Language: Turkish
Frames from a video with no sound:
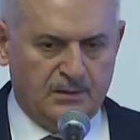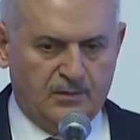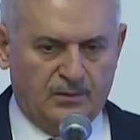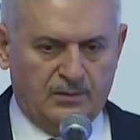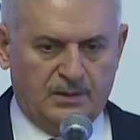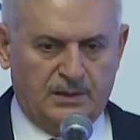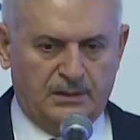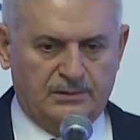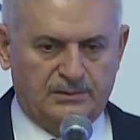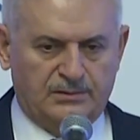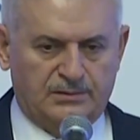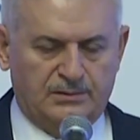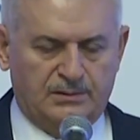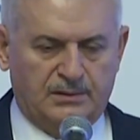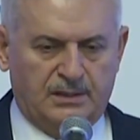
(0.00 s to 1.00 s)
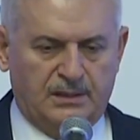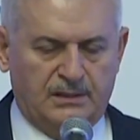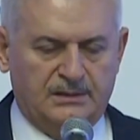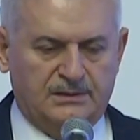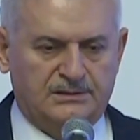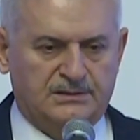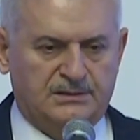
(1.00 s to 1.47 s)
olağanüstü
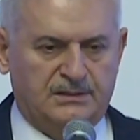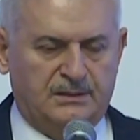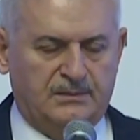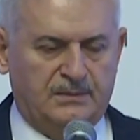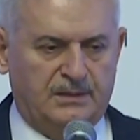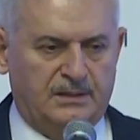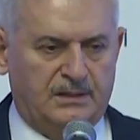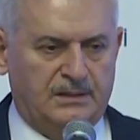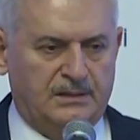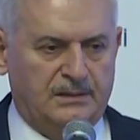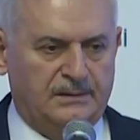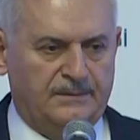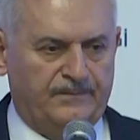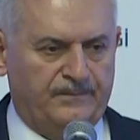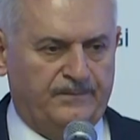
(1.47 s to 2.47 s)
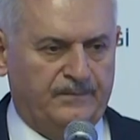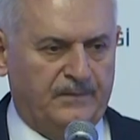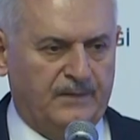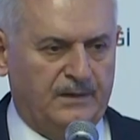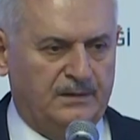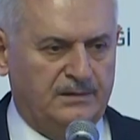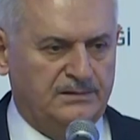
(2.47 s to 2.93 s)
hal işlemlerini
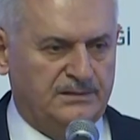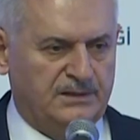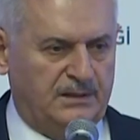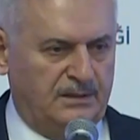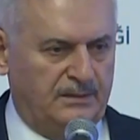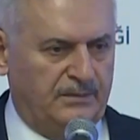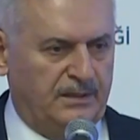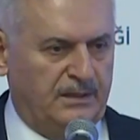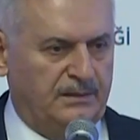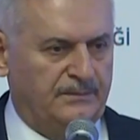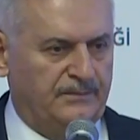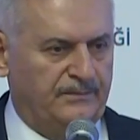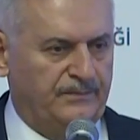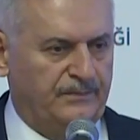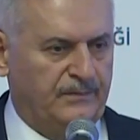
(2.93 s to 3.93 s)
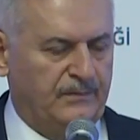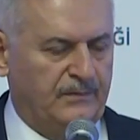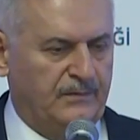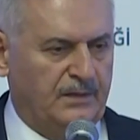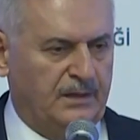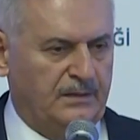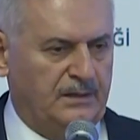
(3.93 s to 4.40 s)
inceleme
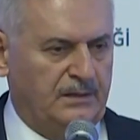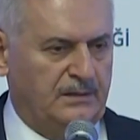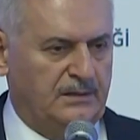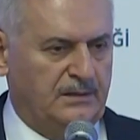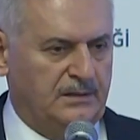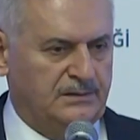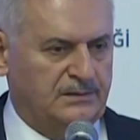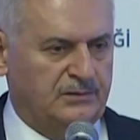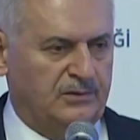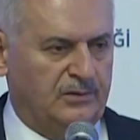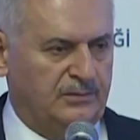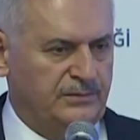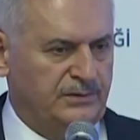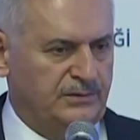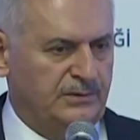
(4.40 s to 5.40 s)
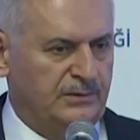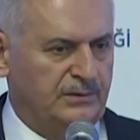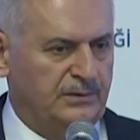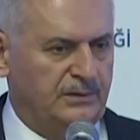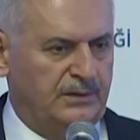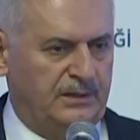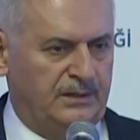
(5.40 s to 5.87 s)
ve itiraz
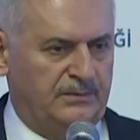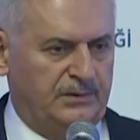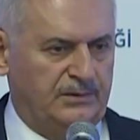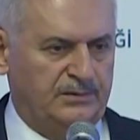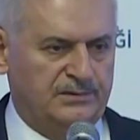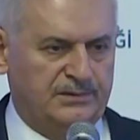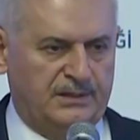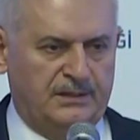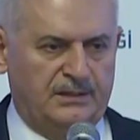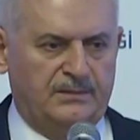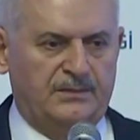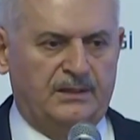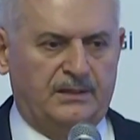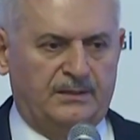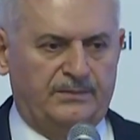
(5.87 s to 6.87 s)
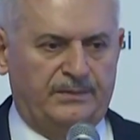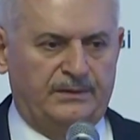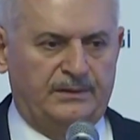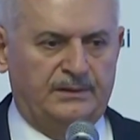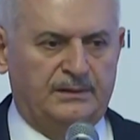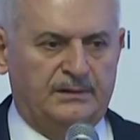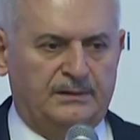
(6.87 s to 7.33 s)
komisyonu diye bir düzenleme
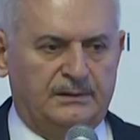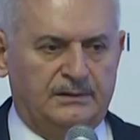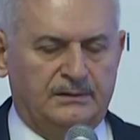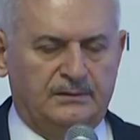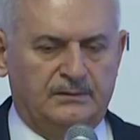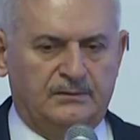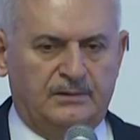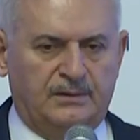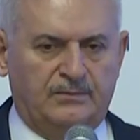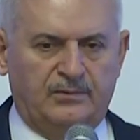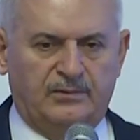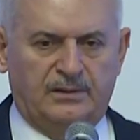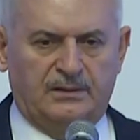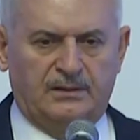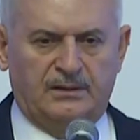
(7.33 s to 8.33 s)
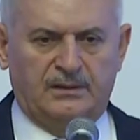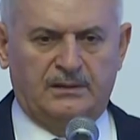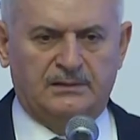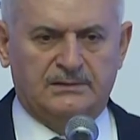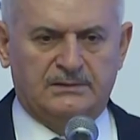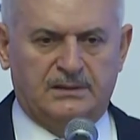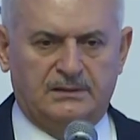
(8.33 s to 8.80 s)
yapıldı ve buna da
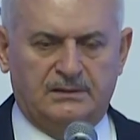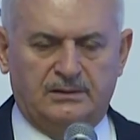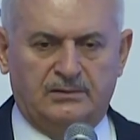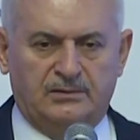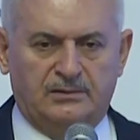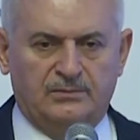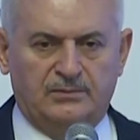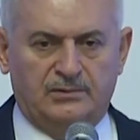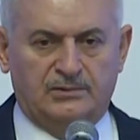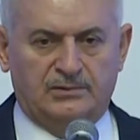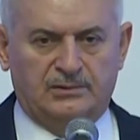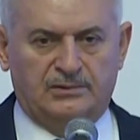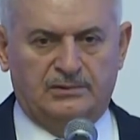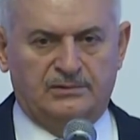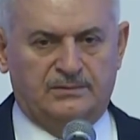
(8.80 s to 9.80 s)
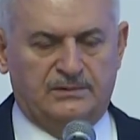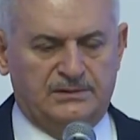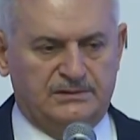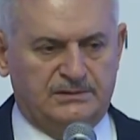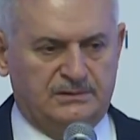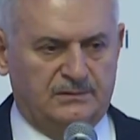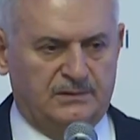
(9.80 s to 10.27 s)
zannediyorum 130
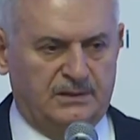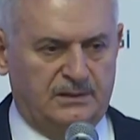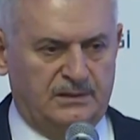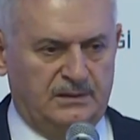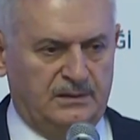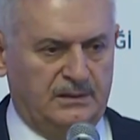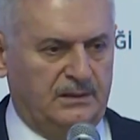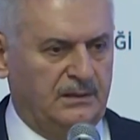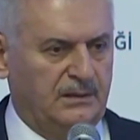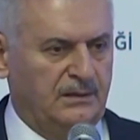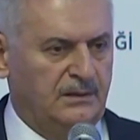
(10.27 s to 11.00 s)
bin civarında